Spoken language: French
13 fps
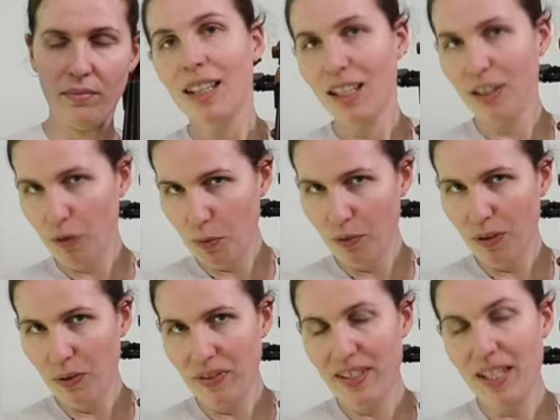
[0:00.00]
Et vous
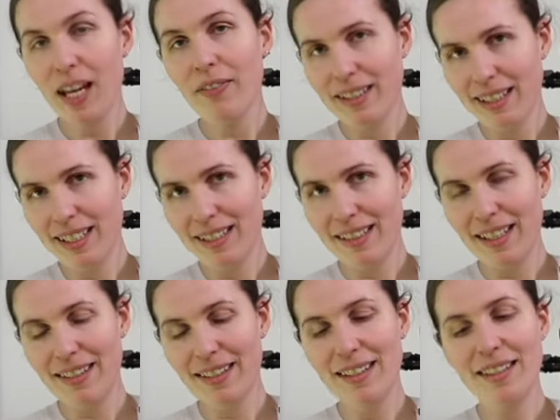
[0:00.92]
pouvez aussi inverser
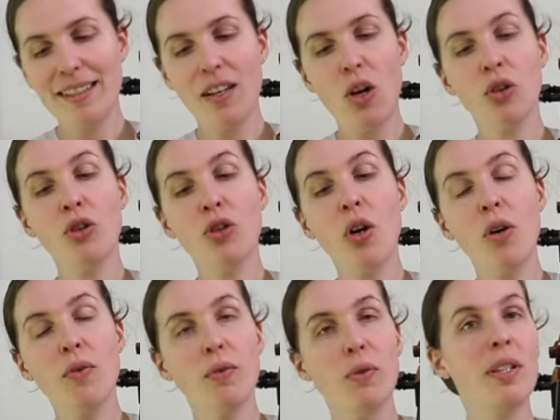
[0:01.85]
l'exercice en
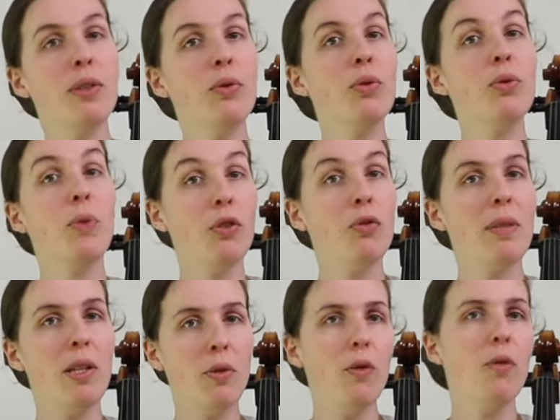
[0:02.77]
enlevant les deux doigts du
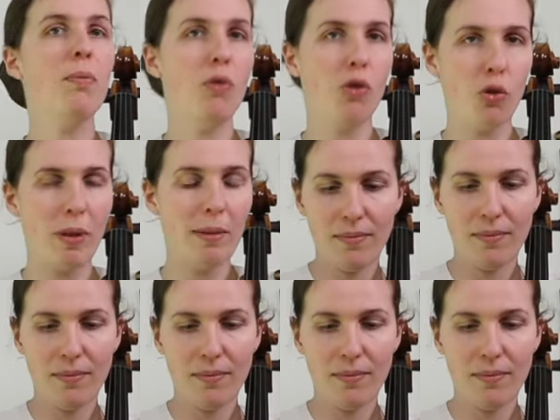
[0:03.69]
milieu pour jouer.